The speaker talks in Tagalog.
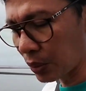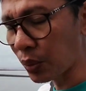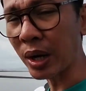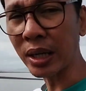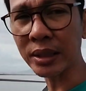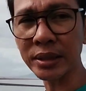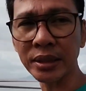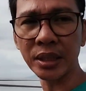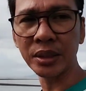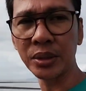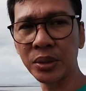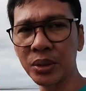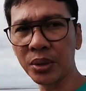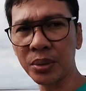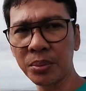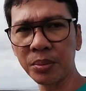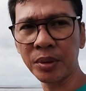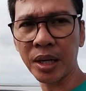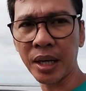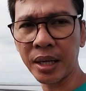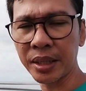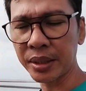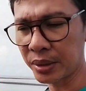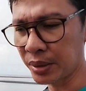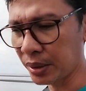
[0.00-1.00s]
iwasan nyo
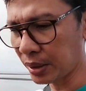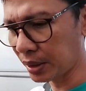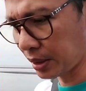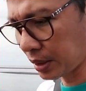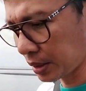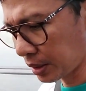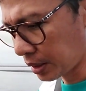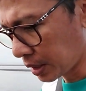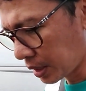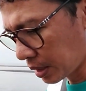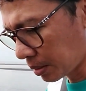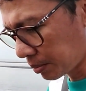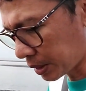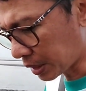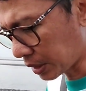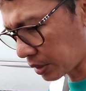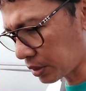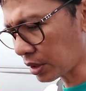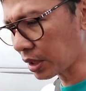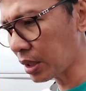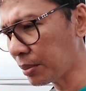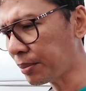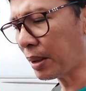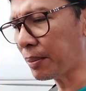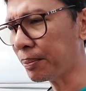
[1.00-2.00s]
mga idol. Pero
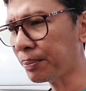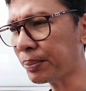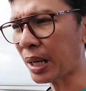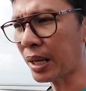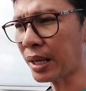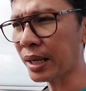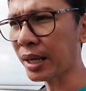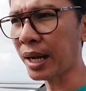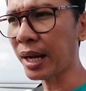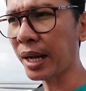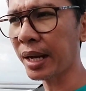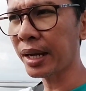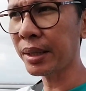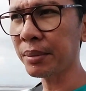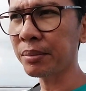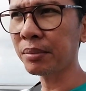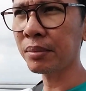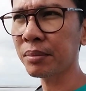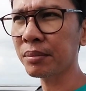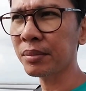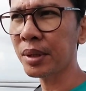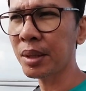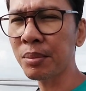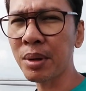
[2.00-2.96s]
yung ibang pagkain, may